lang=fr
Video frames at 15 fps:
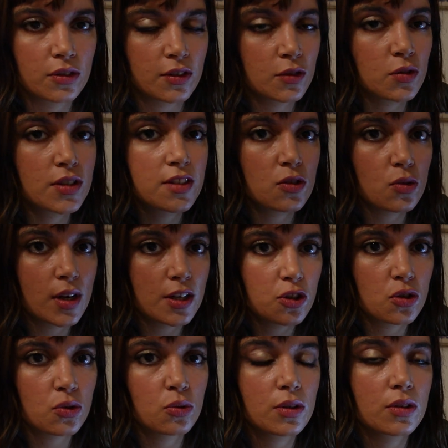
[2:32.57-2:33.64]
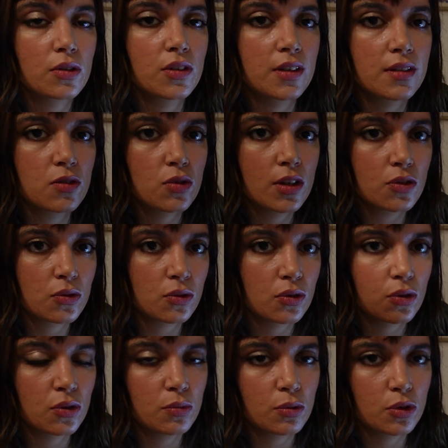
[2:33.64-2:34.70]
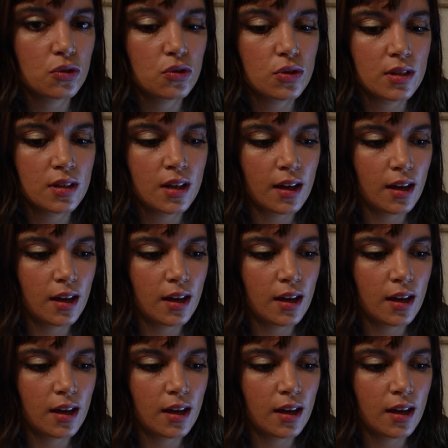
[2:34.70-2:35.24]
une situation et que cette situation se reproduit